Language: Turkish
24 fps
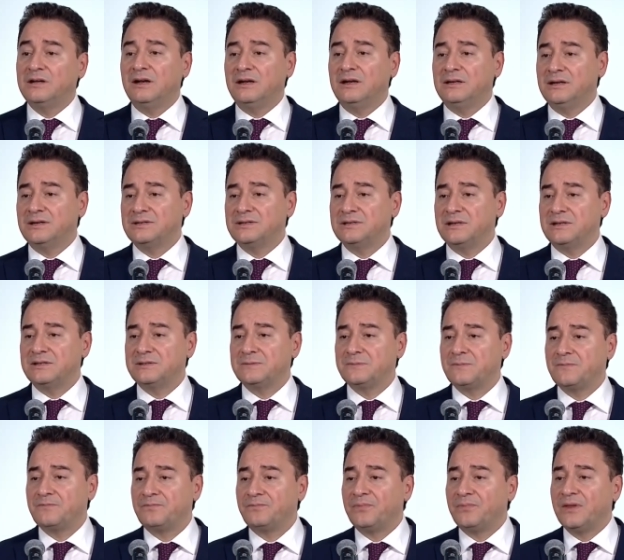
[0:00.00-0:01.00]
Bakın
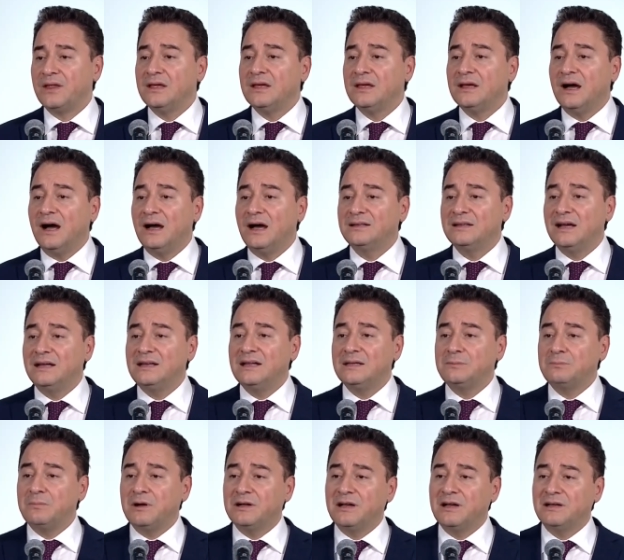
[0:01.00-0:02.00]
arkadaşlar.
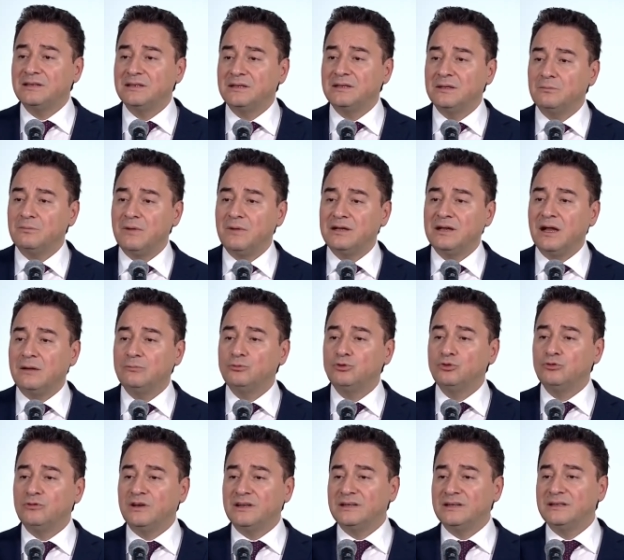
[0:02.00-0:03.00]
Adalet Bakanı'nın
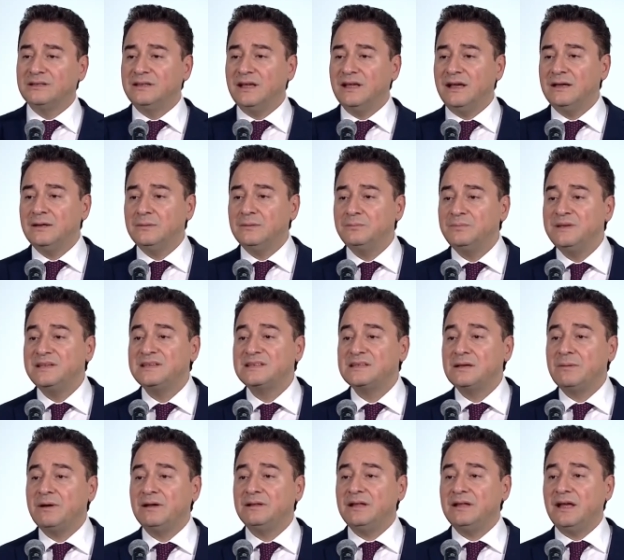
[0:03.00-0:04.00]
makam duvarında
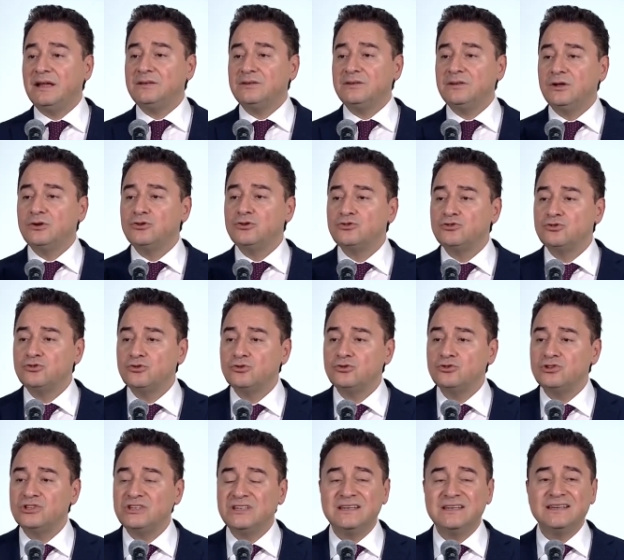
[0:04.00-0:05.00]
bir zamanlar
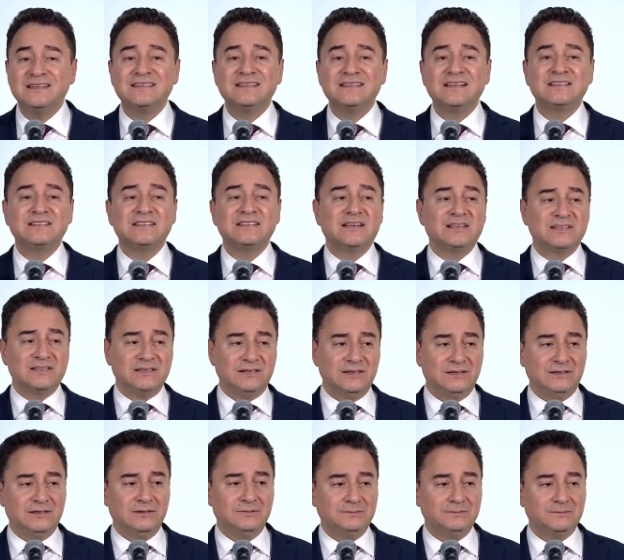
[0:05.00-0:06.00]
şu şiir dizesi
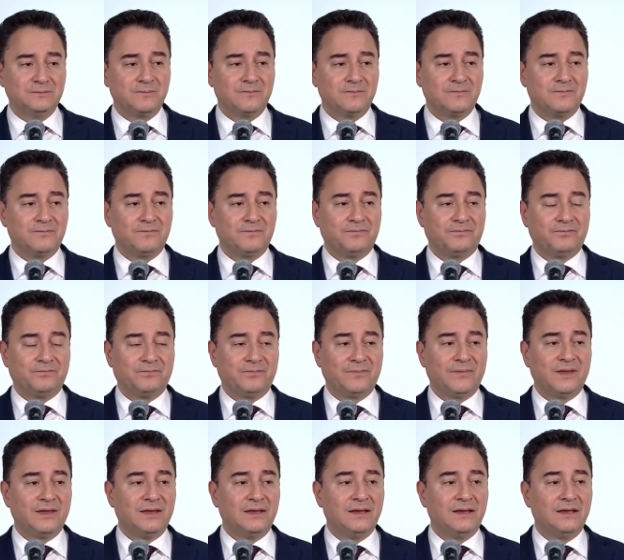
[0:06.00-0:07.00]
yazılıydı.
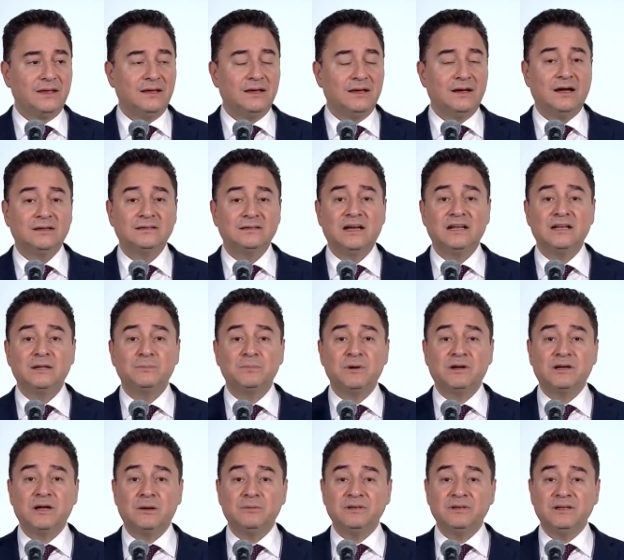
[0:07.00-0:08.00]

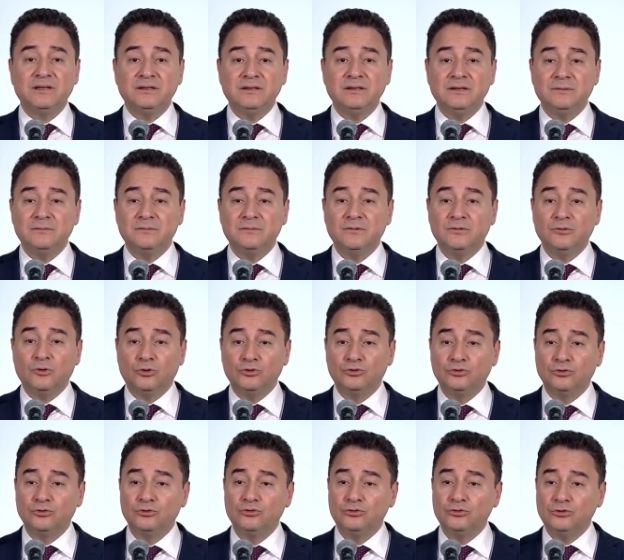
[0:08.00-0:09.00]
Adalet Bakanı'nın
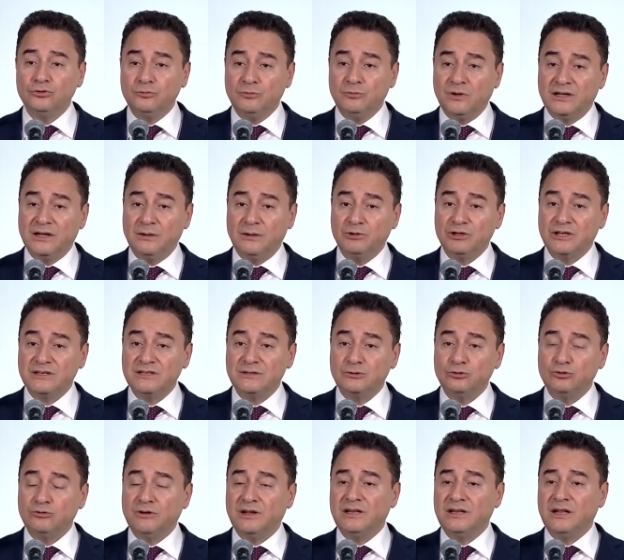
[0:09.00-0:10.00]
oturduğu makam
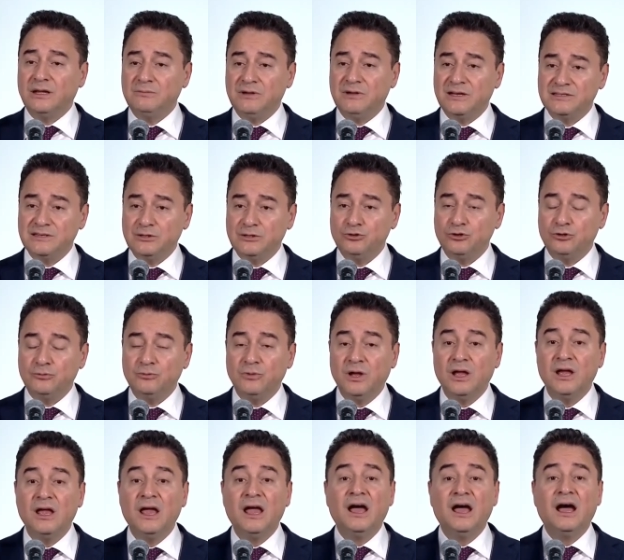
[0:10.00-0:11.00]
odasının duvarından bahsediyorum.
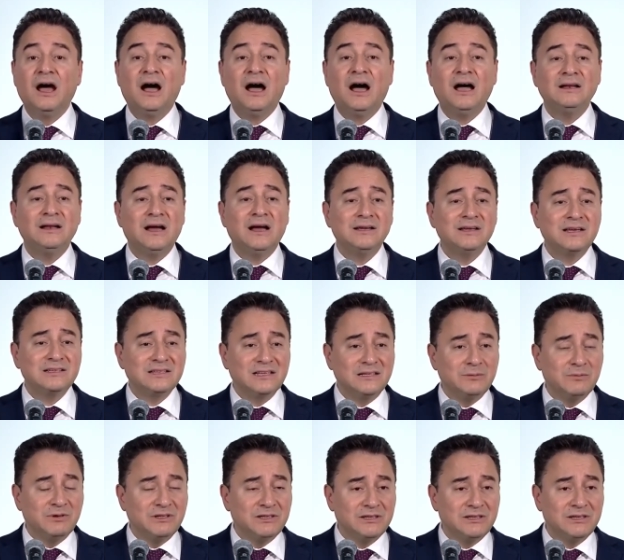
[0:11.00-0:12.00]
Hala
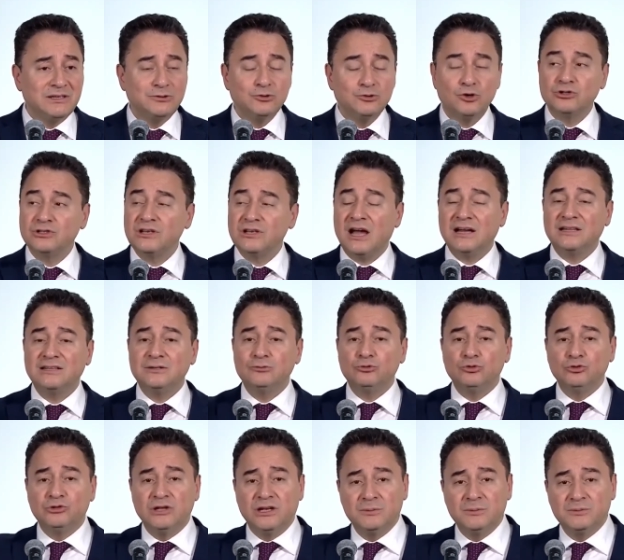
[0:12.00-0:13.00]
yazılı mıdır yoksa
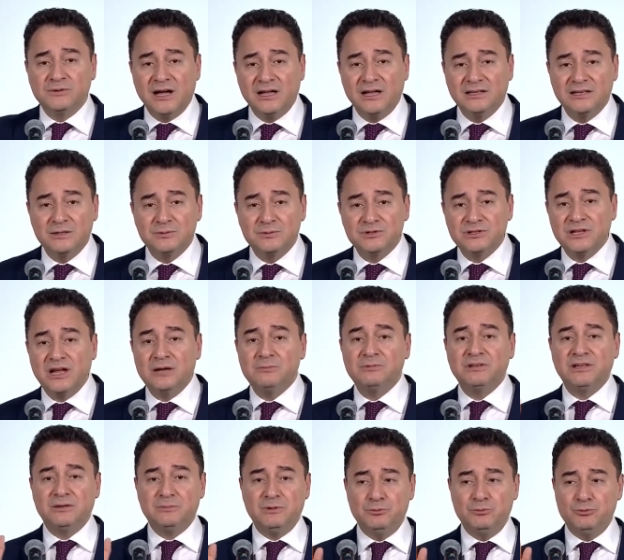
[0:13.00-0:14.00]
artık utanıp
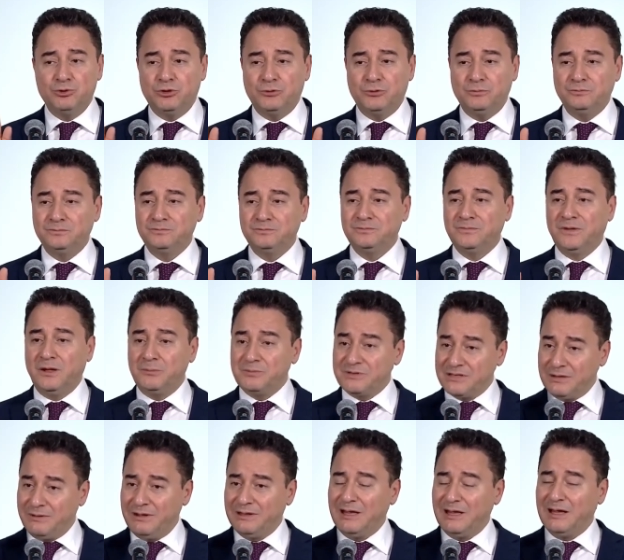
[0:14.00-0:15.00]
kaldırmışlar mıdır bilmiyorum.
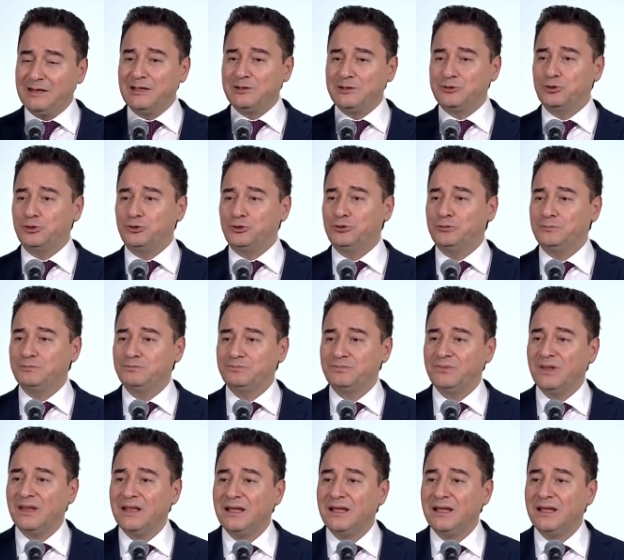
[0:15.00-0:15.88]
Bir zamanlar yazıyordu.